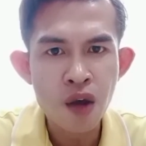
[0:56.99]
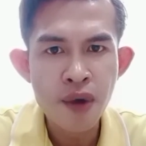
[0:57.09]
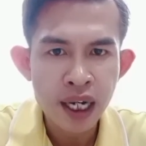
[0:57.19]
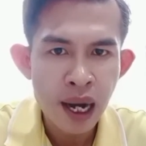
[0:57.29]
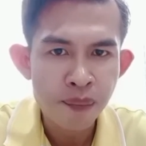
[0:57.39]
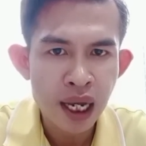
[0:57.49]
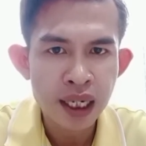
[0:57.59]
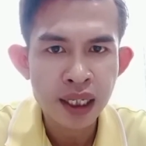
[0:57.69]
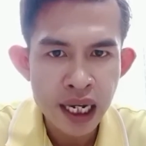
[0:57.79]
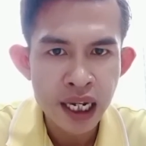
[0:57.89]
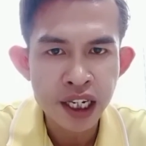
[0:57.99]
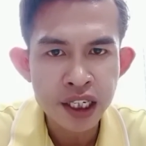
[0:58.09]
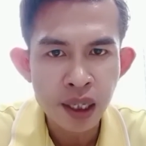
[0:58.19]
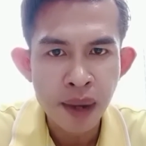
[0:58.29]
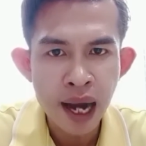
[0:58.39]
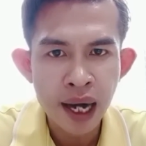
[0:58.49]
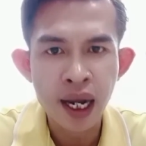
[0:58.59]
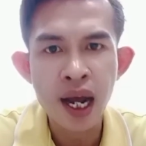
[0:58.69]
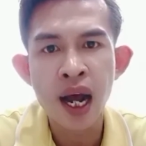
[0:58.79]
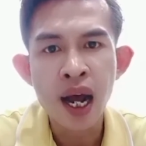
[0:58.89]
100วันทำทันทีที่สำคัญ
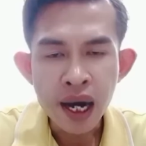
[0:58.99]
ก็